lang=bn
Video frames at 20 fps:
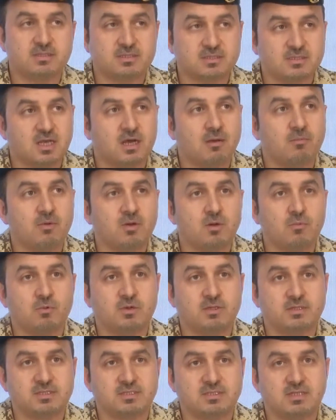আক্রান্ত
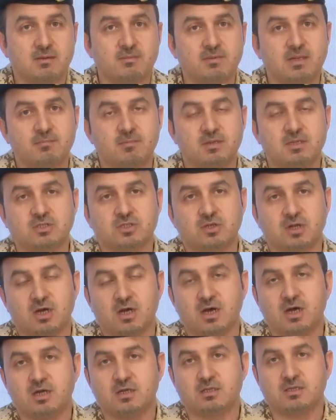হয়েছেন
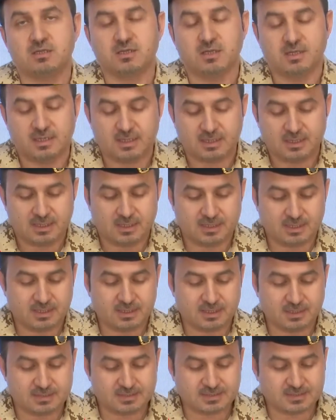আলহামদুলিল্লাহ
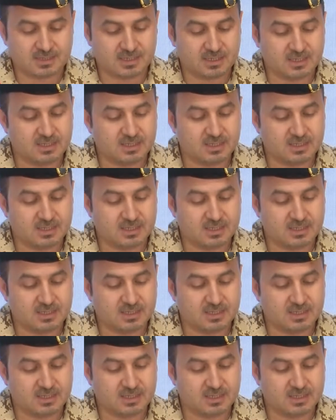প্রায়